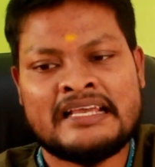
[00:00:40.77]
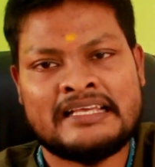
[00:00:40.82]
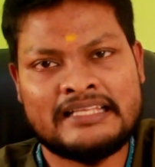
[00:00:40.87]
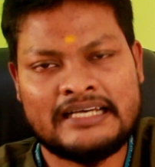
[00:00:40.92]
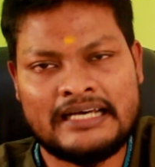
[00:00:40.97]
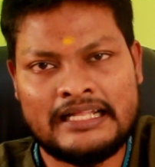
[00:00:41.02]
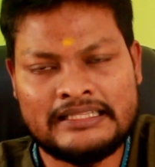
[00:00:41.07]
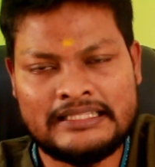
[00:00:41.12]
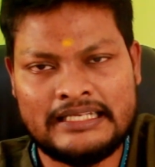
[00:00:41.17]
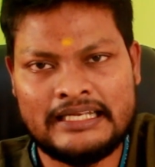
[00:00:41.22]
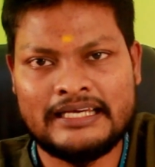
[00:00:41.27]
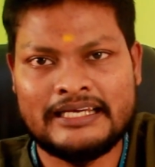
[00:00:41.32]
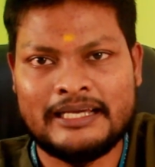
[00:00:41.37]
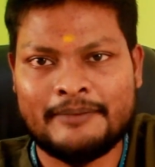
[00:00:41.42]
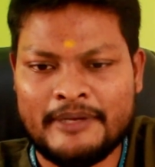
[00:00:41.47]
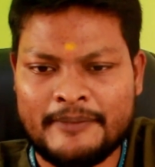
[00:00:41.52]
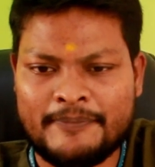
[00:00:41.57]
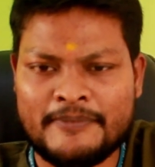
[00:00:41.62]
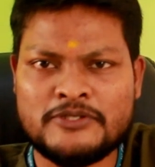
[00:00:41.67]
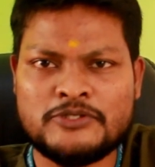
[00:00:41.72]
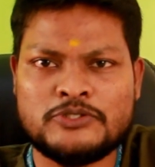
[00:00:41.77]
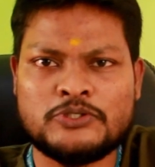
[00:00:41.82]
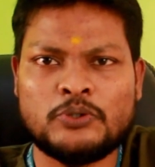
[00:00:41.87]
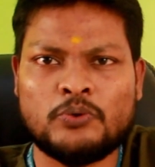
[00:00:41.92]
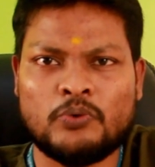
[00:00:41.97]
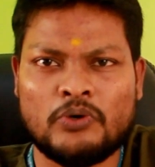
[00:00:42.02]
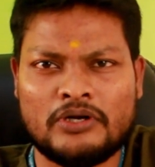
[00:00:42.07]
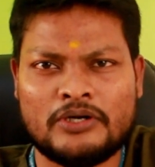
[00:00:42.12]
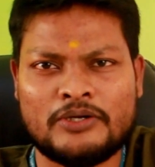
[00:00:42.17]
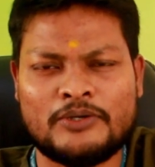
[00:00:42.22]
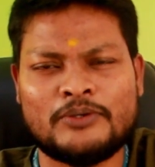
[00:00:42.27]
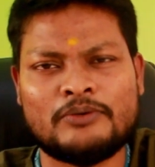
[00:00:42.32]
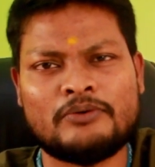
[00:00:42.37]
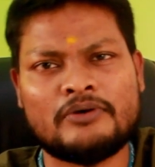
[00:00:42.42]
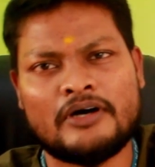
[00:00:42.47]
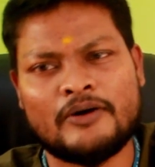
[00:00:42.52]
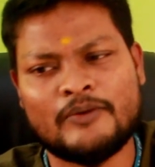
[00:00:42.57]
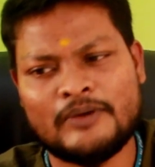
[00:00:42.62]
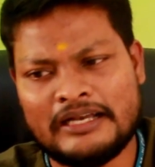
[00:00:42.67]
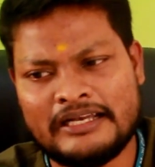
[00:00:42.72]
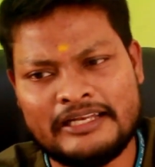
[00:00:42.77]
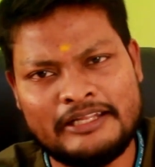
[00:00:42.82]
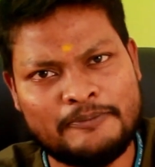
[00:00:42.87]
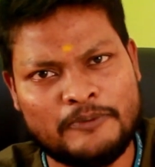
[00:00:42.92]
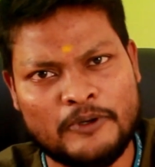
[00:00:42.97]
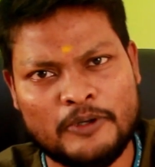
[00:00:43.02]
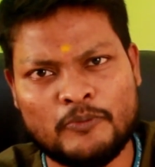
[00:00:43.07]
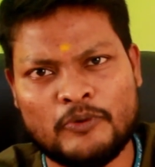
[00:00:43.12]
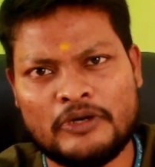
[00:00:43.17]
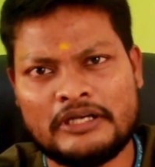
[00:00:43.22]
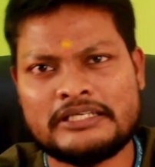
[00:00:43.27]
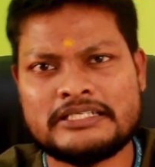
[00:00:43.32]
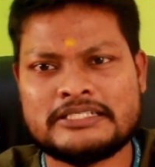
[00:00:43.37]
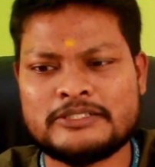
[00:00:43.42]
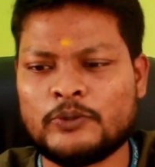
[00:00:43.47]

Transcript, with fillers: இந்த காலத்தில் கமிட்மெண்ட்ஸும் ஒர்க்கும் அவங்கள லீவ் போட முடியல